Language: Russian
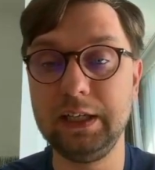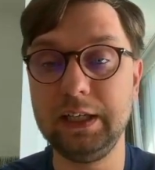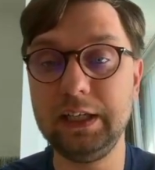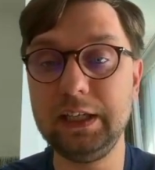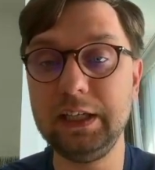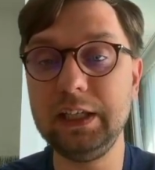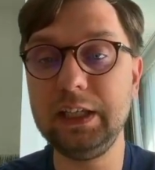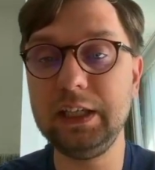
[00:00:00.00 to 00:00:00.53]

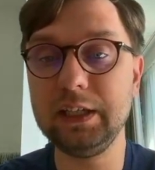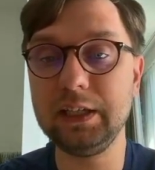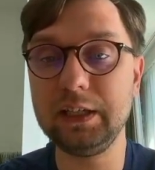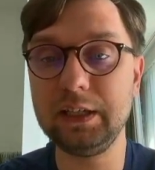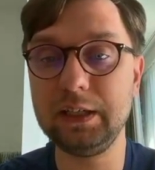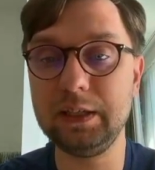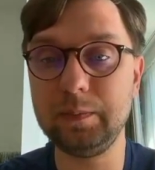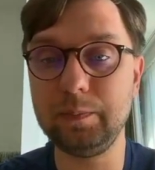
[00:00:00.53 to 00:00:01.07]
И
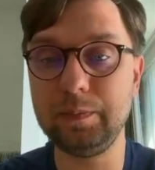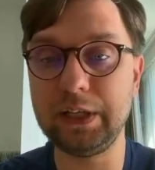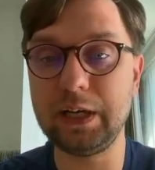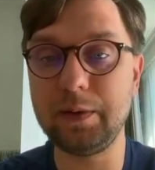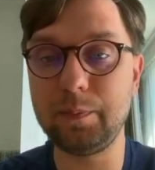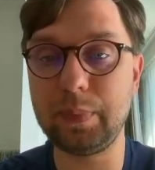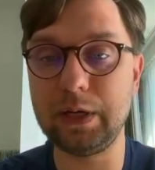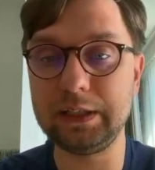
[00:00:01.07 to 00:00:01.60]

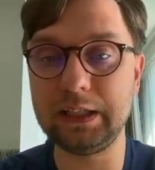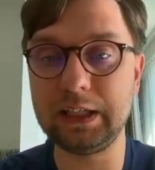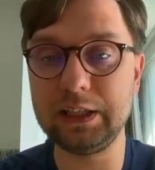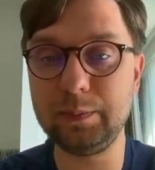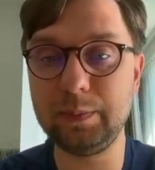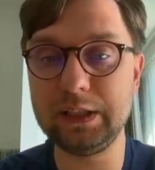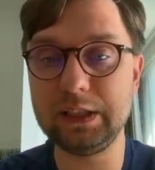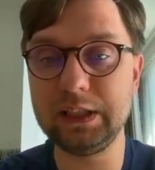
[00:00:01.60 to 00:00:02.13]
нам
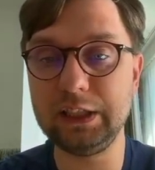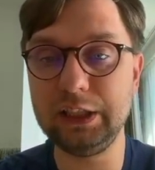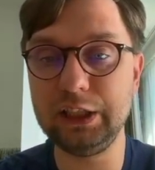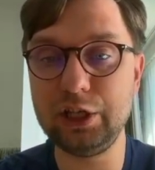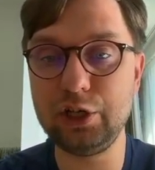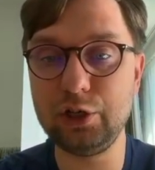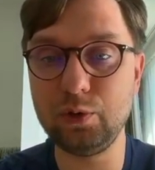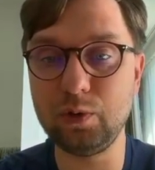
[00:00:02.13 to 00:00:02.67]
понадобится
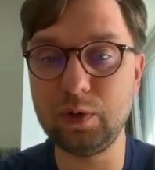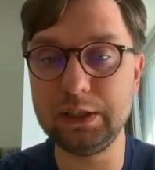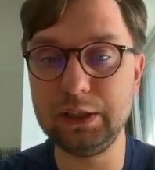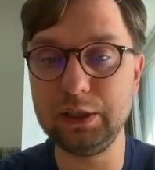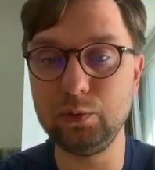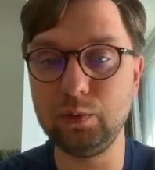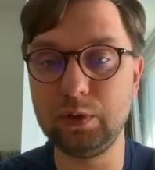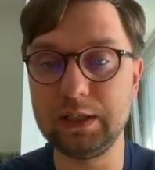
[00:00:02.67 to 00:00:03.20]
еще
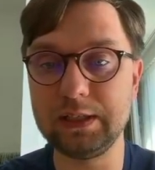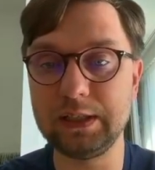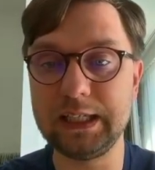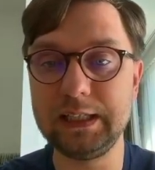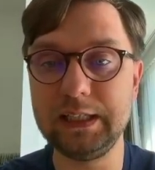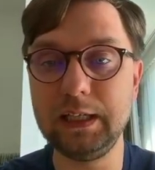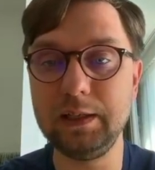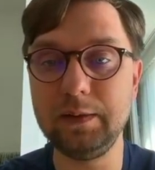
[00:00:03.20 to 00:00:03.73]
один
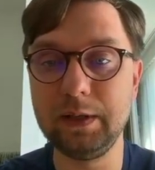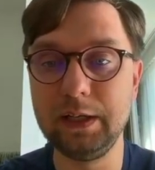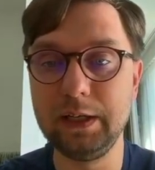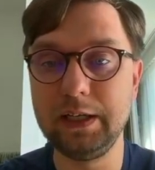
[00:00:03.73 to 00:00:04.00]
указатель,